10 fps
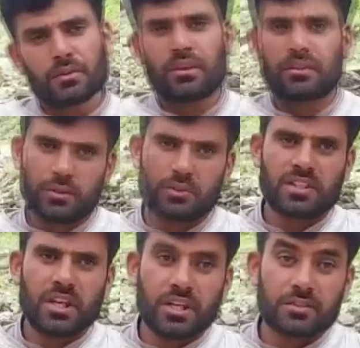तो
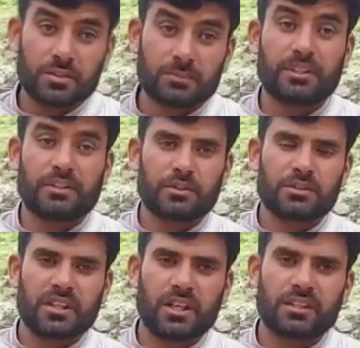गौर से आए जोर बड़े
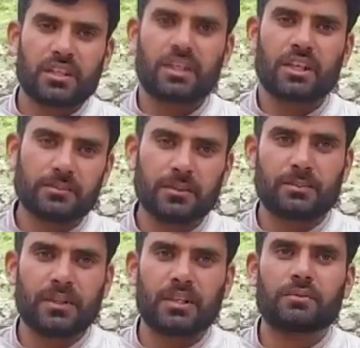ज़ोर से आए ताकि हम
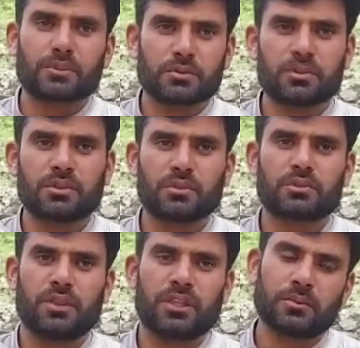अपने मजदूरी
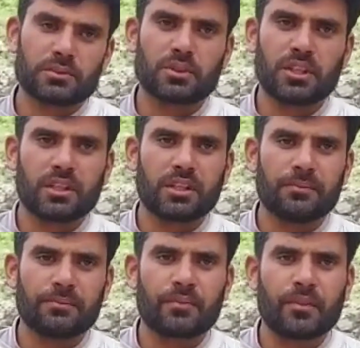लोग जो है मजदूरी
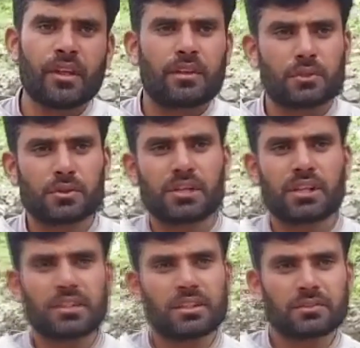करें दो
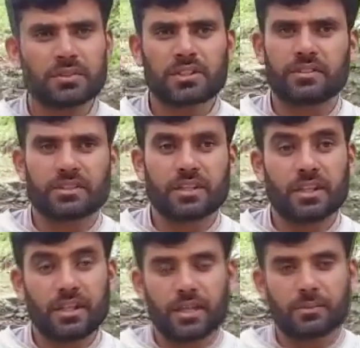साल से कोविड की वजह
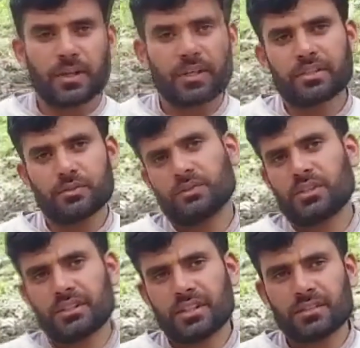से नहीं आ पाए जब
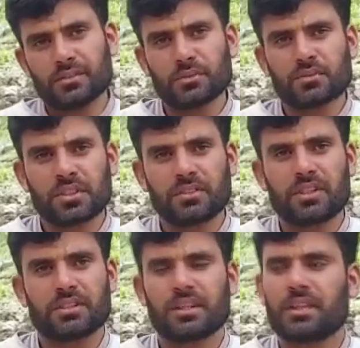जो यात्रा तो उसकी
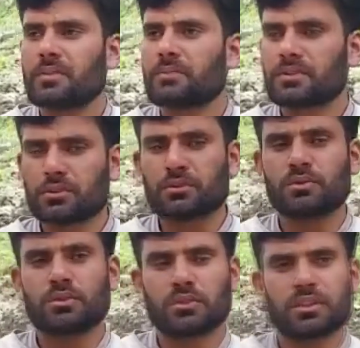वजह से काफ़ी
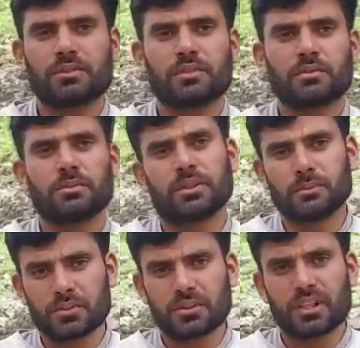मजदूरों को घोड़े वालों को
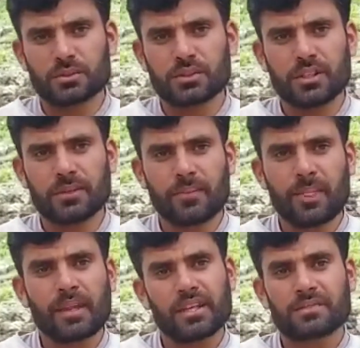बड़ी मुश्किल हुई है
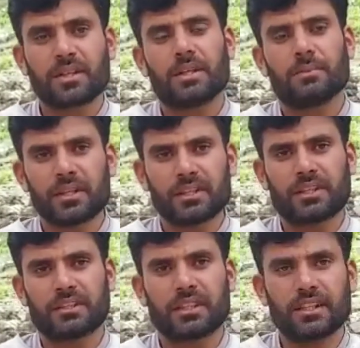इस बार उम्मीद
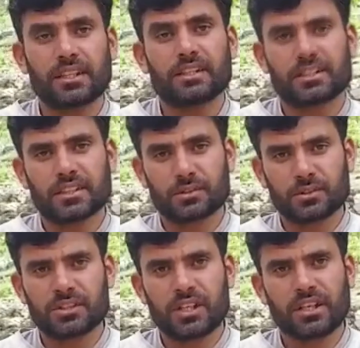रखते हैं कि यात्रा
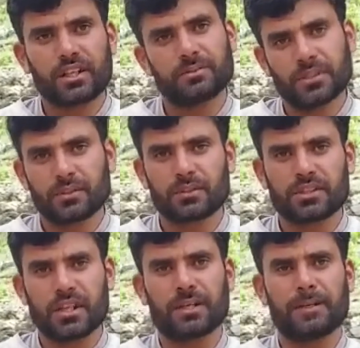ज़ोर से आएगा बड़ी
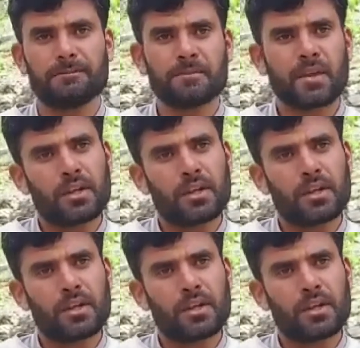गौर से आएगा